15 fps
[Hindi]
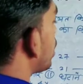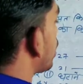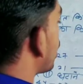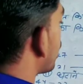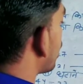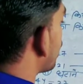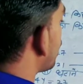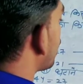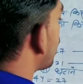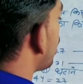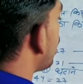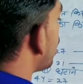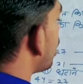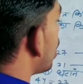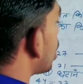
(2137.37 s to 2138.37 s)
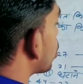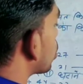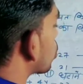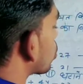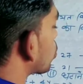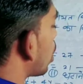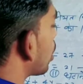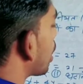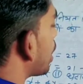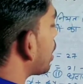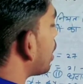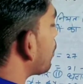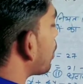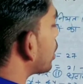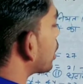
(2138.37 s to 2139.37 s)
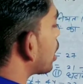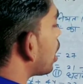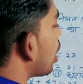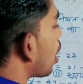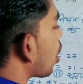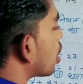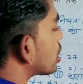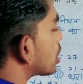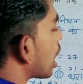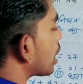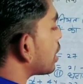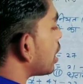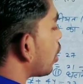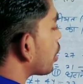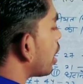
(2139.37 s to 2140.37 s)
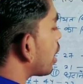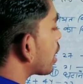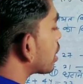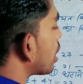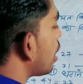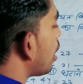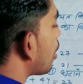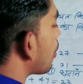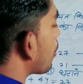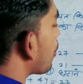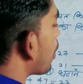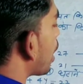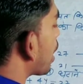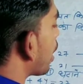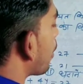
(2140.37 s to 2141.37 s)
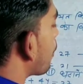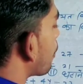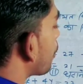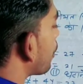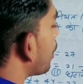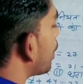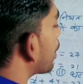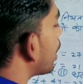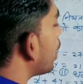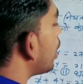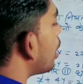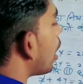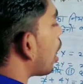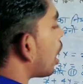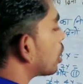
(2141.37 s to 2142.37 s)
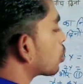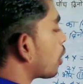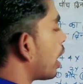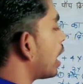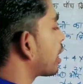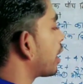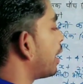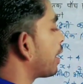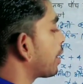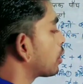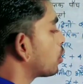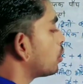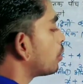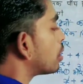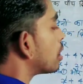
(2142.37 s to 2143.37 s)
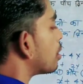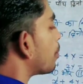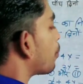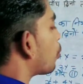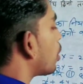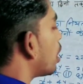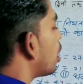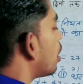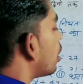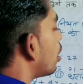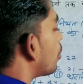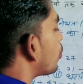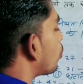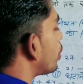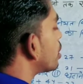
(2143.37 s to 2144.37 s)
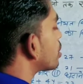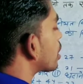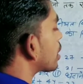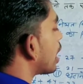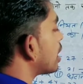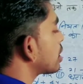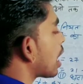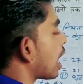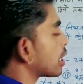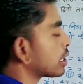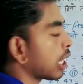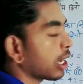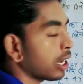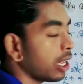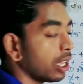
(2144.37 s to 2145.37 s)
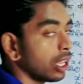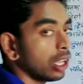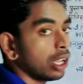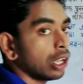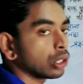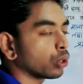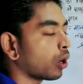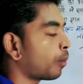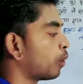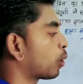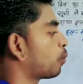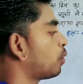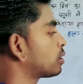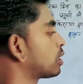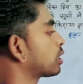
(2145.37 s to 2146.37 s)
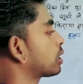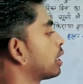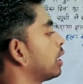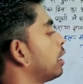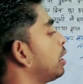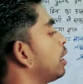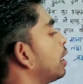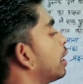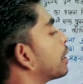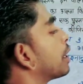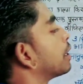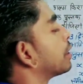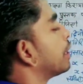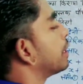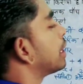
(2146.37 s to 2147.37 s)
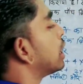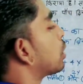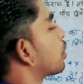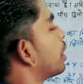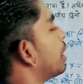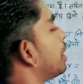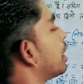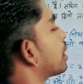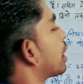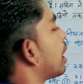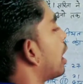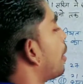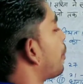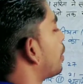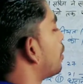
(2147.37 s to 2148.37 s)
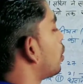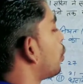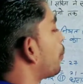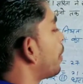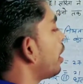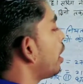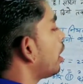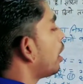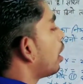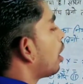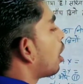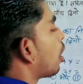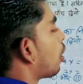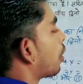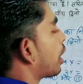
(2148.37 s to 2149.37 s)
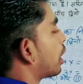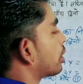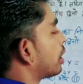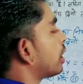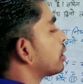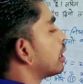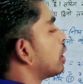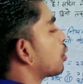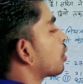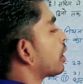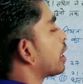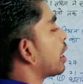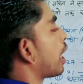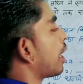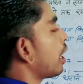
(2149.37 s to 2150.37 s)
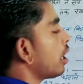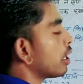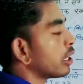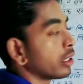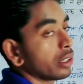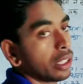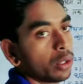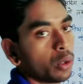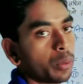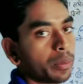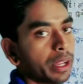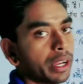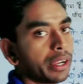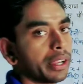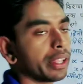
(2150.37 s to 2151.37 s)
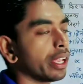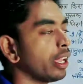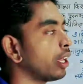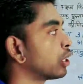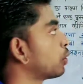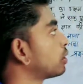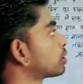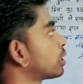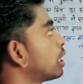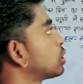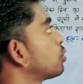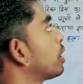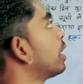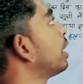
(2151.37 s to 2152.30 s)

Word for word: तीन है ठीक है तो उसको सॉल्व करेंगे पंद्रह और चार क्या हो गया कितना बारह ठीक है इसको ऐड करेंगे तो पूरा पूरी सत्ताईस आ जाएगा तो हम लोग बोल सकते हैं कि तीन दिनों का नियत किराया पंद्रह रुपए और अतिरिक्त दिनों का किराया तीन रुपए ठीक है तो इस तरह जो